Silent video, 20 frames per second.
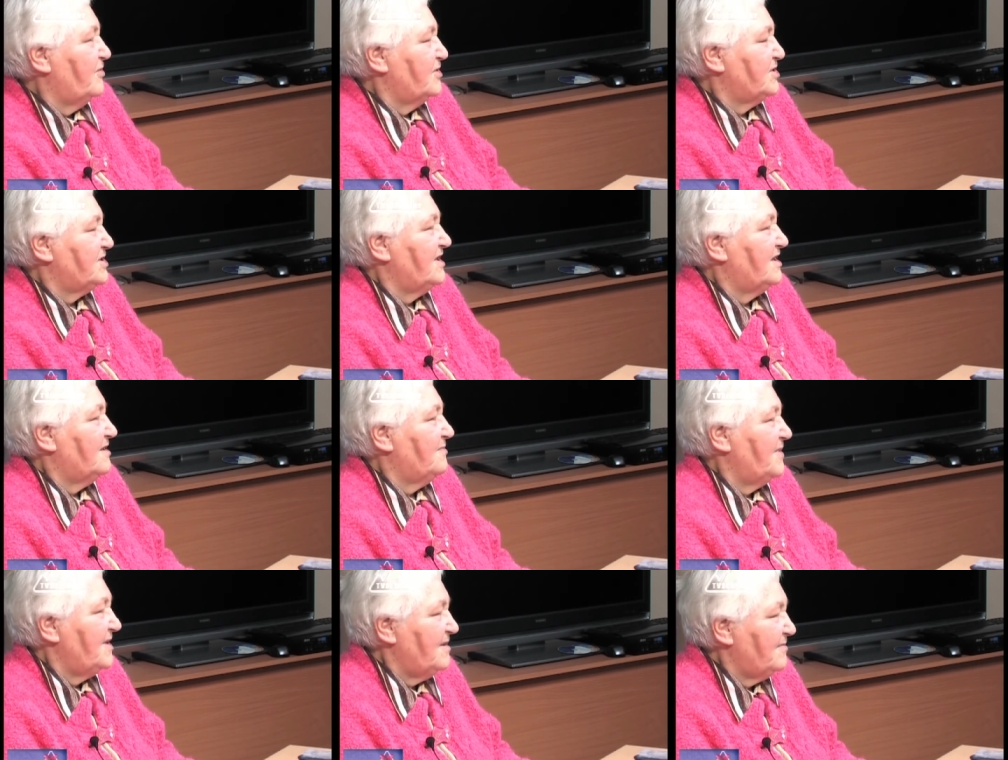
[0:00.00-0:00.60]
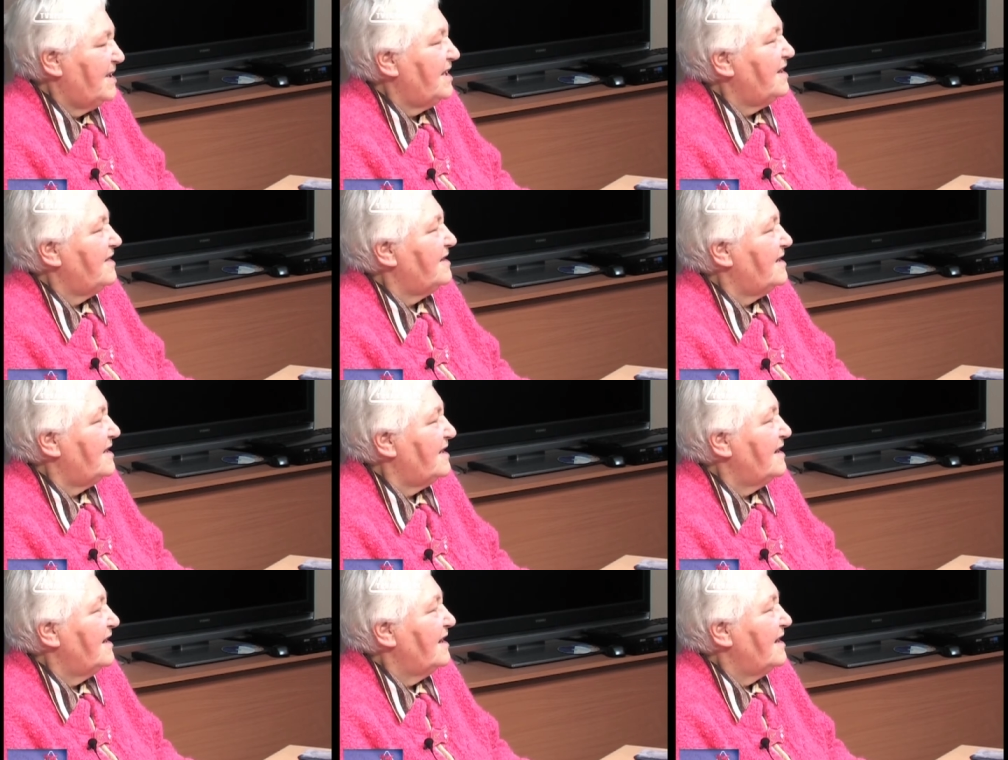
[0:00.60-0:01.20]
Божьих,
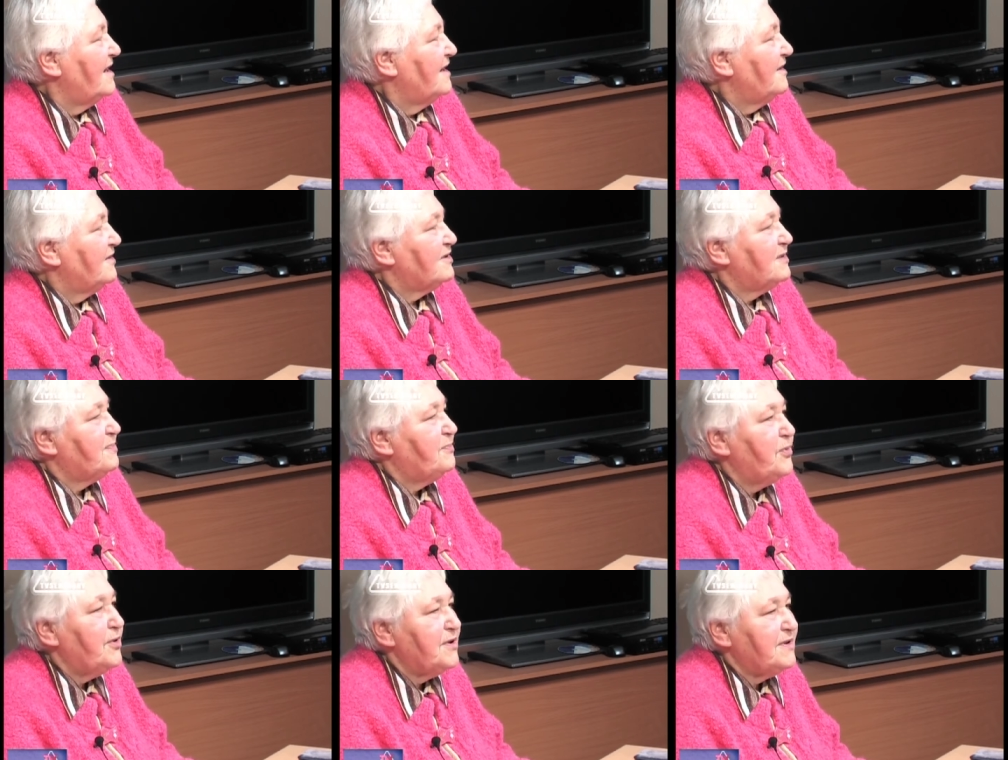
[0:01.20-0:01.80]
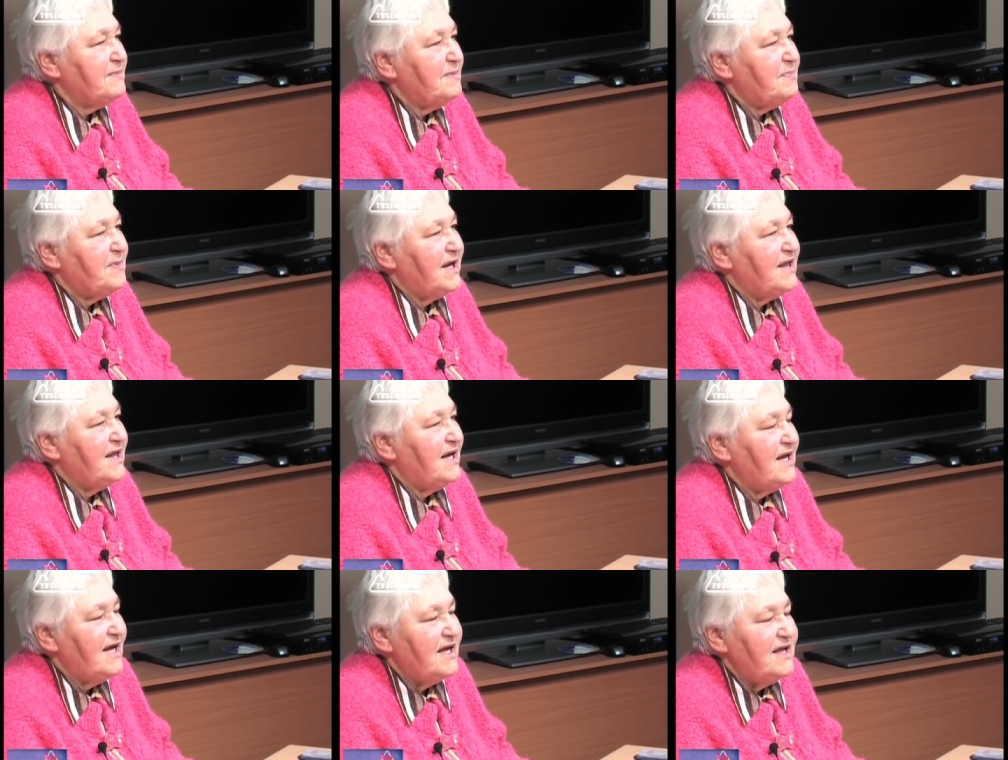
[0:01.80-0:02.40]
понимаете ли? Способы
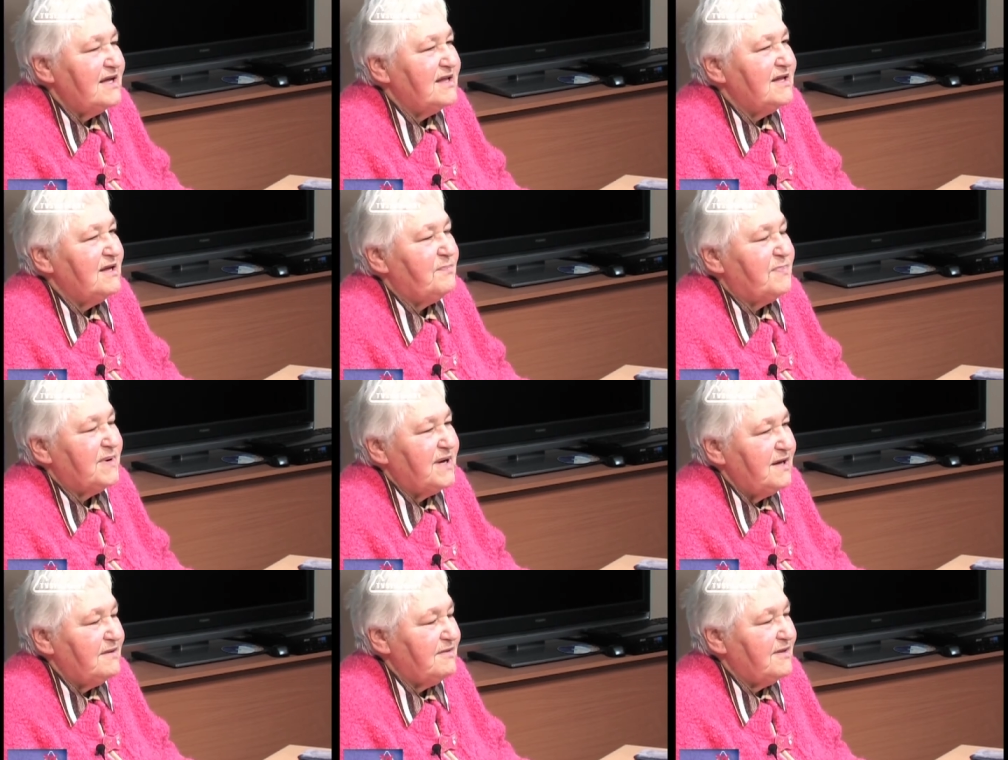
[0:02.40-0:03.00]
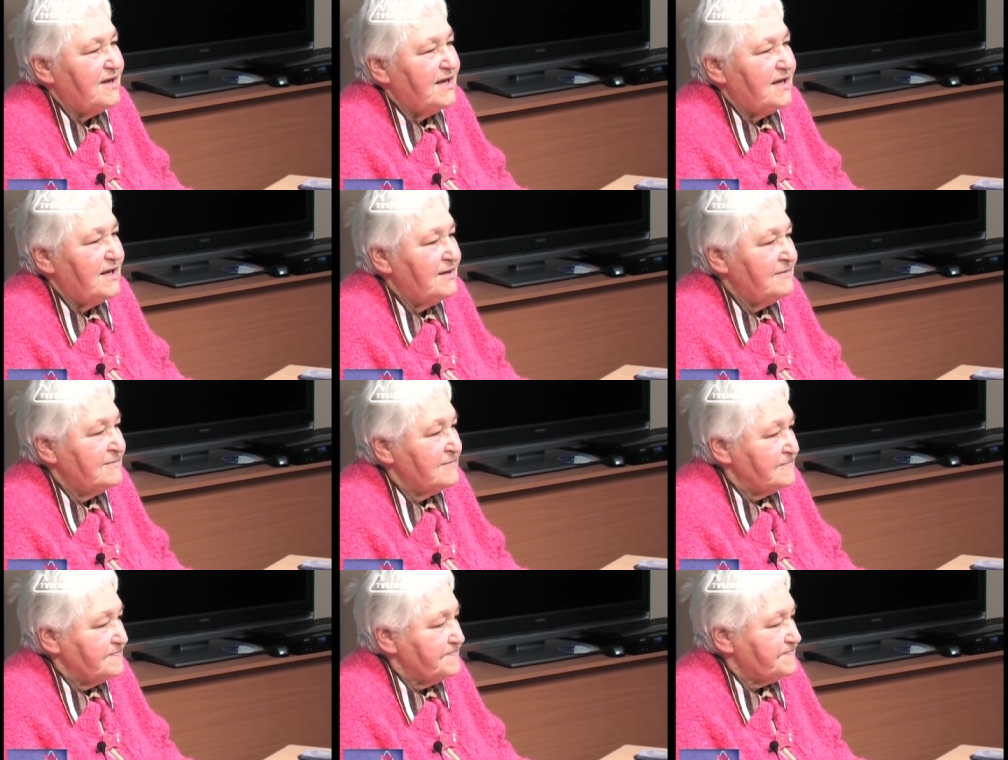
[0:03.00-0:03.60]
преодоления
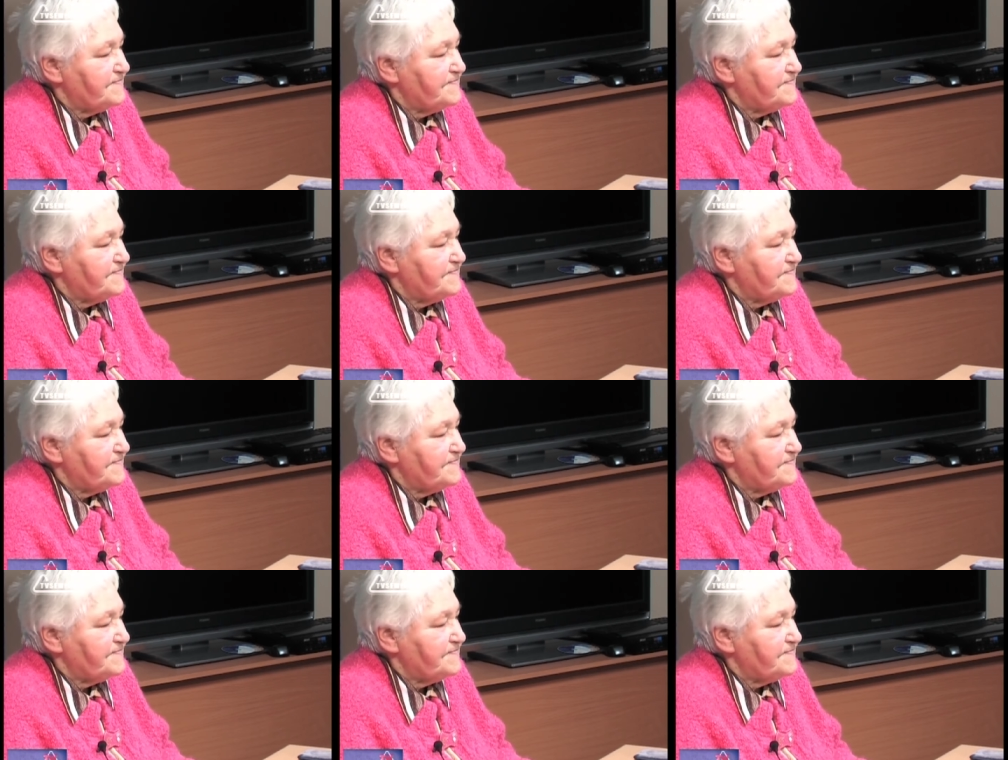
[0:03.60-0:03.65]
депрессии